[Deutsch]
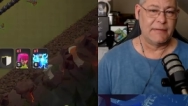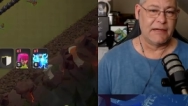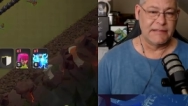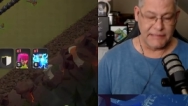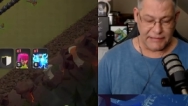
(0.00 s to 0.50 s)

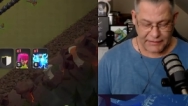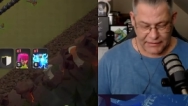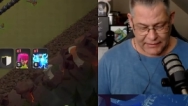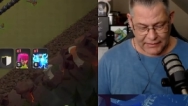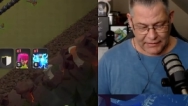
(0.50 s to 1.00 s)
anziehen,
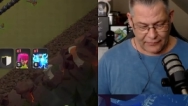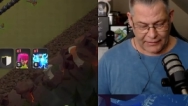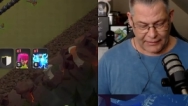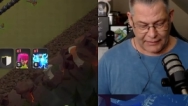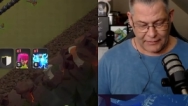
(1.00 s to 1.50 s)

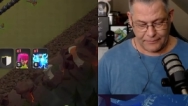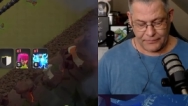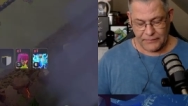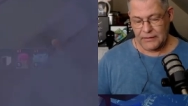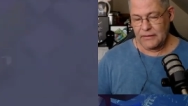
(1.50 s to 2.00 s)
weil
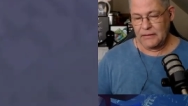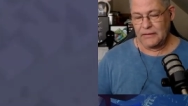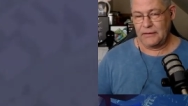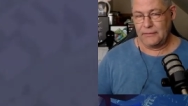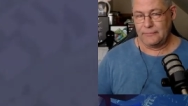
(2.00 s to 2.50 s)

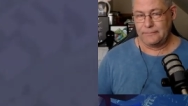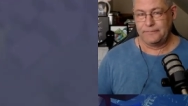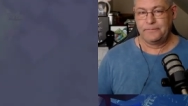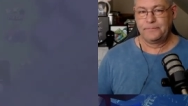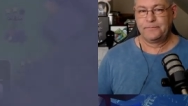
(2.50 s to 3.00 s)
ähm,
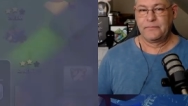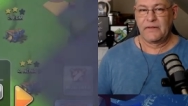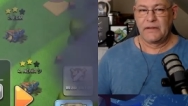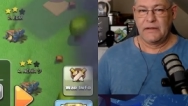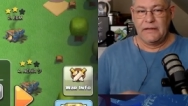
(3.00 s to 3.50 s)

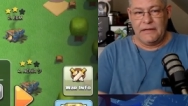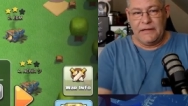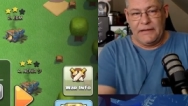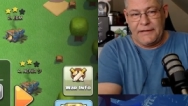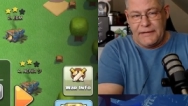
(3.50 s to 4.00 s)

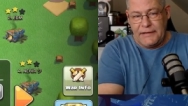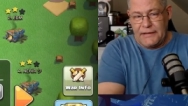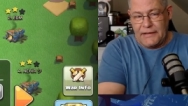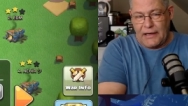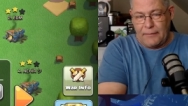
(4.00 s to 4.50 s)
ich
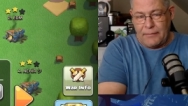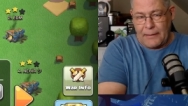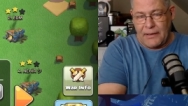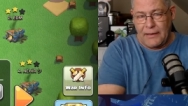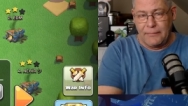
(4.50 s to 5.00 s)
ab,
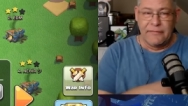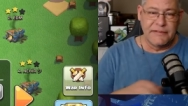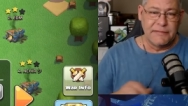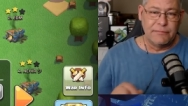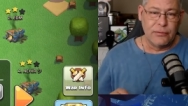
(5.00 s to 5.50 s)
ab einem
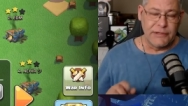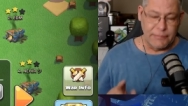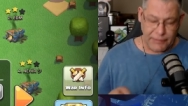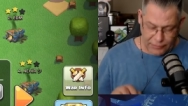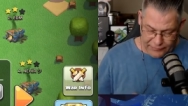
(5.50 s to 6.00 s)
gewissen Punkt nicht
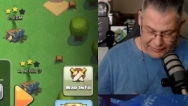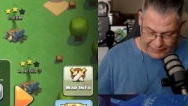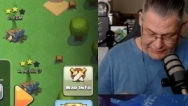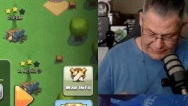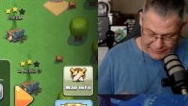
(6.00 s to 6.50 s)
mehr darauf
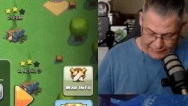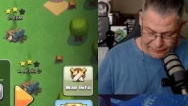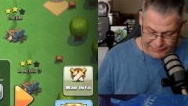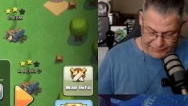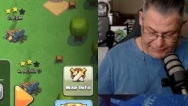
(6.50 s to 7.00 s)
geachtet habe,
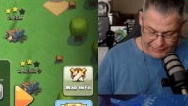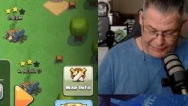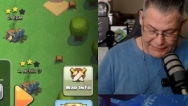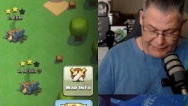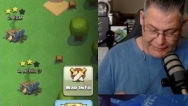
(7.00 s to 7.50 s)
wen ich ja
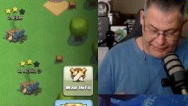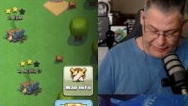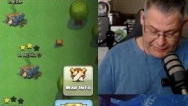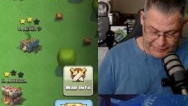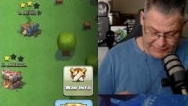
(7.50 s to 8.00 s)
eigentlich
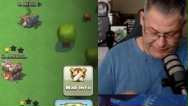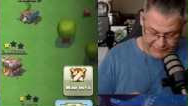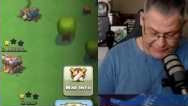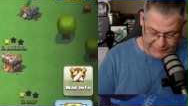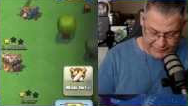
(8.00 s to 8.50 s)
einlade
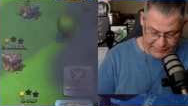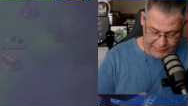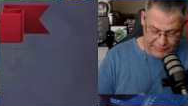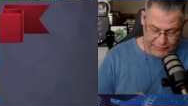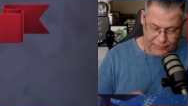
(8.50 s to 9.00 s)
tatsächlich.
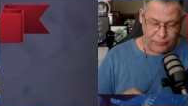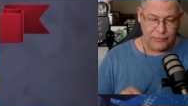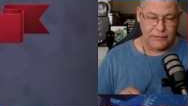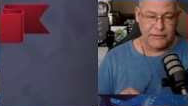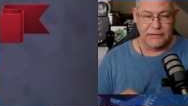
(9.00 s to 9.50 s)

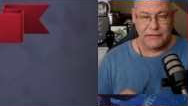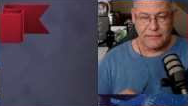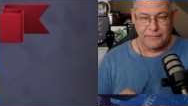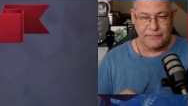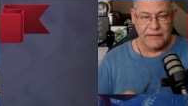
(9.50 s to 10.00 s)
Und
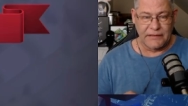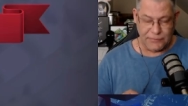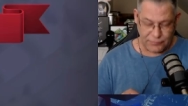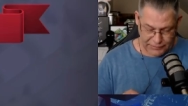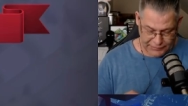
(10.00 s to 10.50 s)
ähm, das
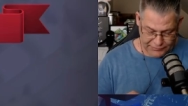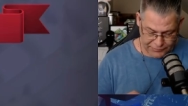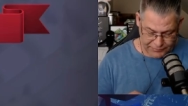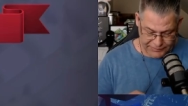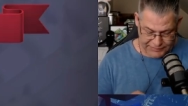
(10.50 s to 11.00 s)
tut mir natürlich
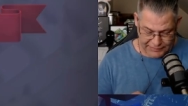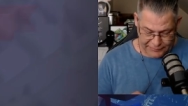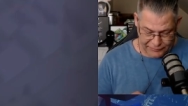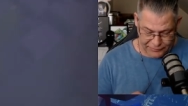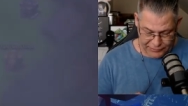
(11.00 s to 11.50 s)
ein bisschen leid
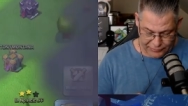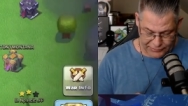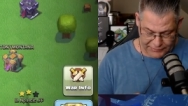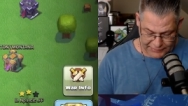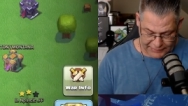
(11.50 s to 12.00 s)
für die
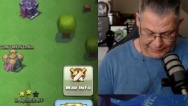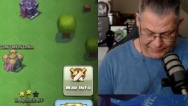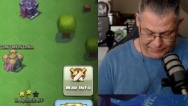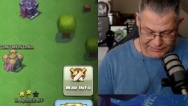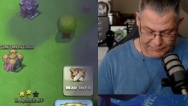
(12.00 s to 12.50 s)
Leute. Dann gab es
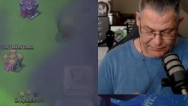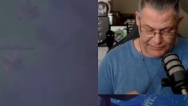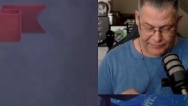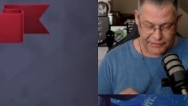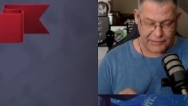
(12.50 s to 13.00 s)
ein bisschen
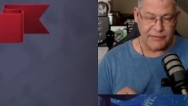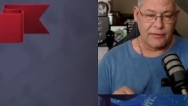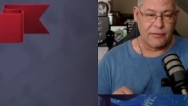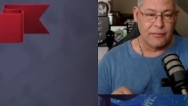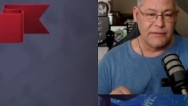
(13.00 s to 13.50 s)
Beef. Ich habe dann
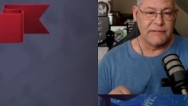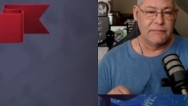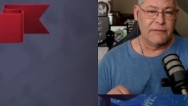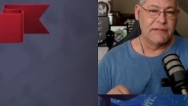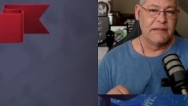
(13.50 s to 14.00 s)
auch ein bisschen mit